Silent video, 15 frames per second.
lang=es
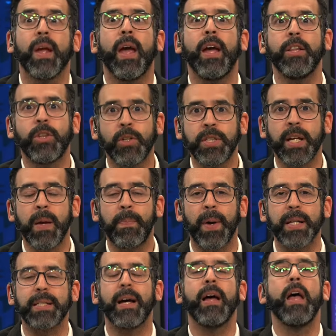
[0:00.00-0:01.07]
Entonces, ¿qué
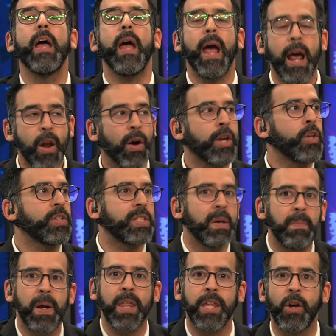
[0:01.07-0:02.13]
pasa? Es lo que yo
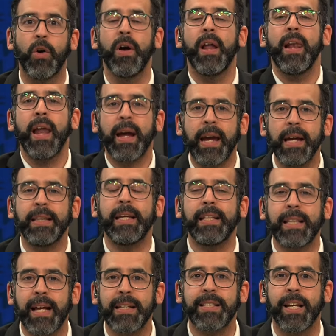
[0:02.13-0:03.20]
siempre digo, la gente
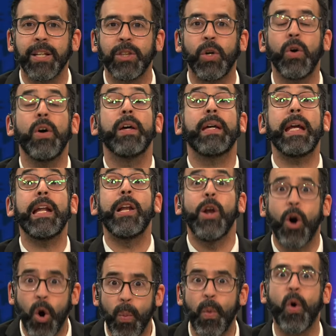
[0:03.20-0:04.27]
está haciendo
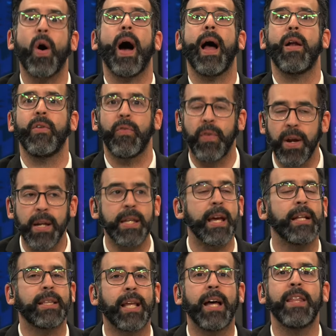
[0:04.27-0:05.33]
quilombo al fin
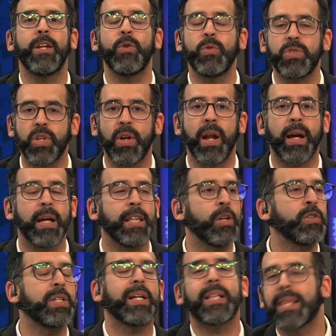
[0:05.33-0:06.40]
y está denunciando y la
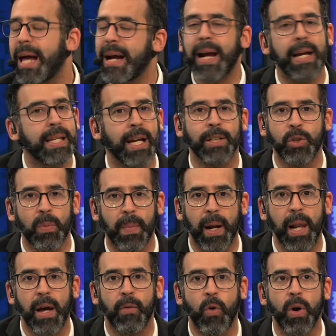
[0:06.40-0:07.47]
gente nos está callando
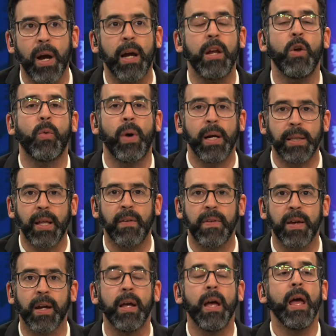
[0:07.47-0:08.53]
más la boca y lo cual está
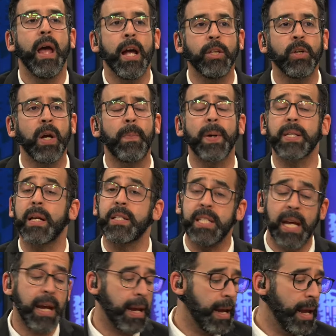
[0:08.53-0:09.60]
bien. Entonces, ¿qué pasa?
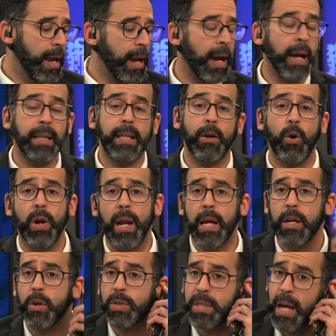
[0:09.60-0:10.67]
Che, este
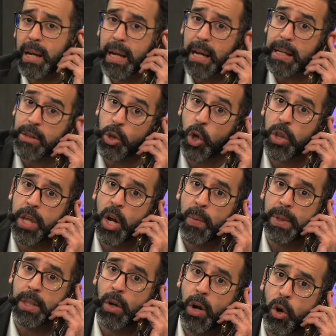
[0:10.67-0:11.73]
colegio, ¿sabes que Dos días no
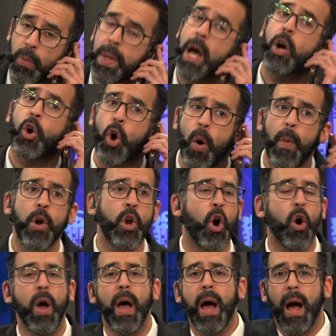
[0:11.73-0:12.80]
me trajo la comida, ¿cómo
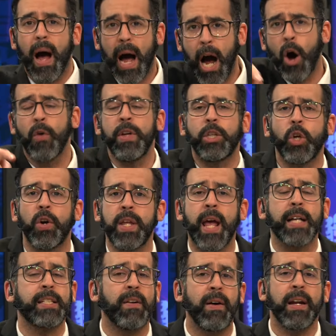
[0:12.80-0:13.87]
no?
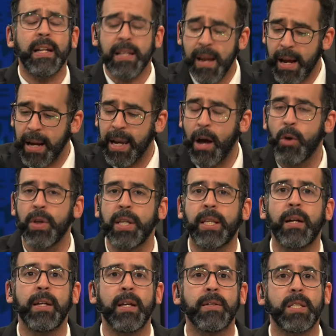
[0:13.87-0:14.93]
auditoría. Se van y la
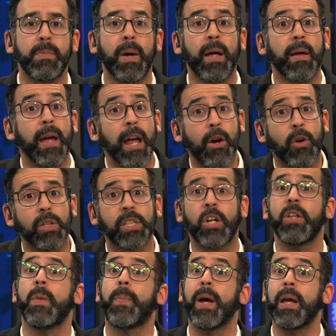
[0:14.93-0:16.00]
auditan y encima
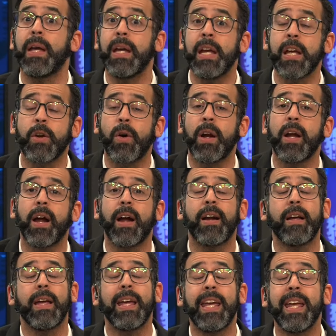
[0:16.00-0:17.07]
encontraron después
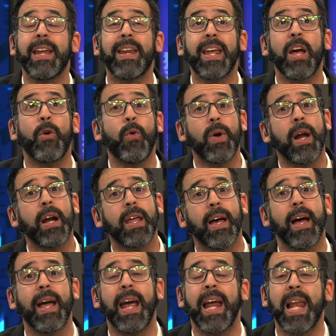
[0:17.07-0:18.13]
irregularidades,
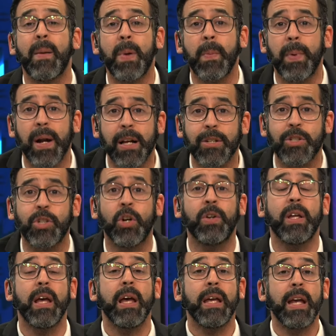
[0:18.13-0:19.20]
irregularidades en la
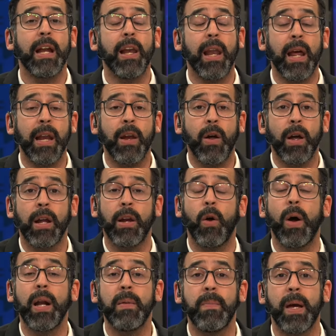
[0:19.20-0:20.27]
preparación y en,
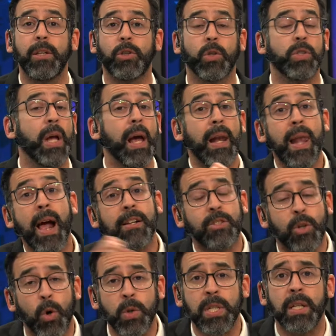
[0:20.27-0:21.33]
los alimentos. La
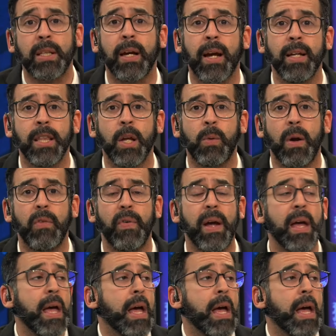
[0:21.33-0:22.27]
excusa de esta gente, ¿cuál fue?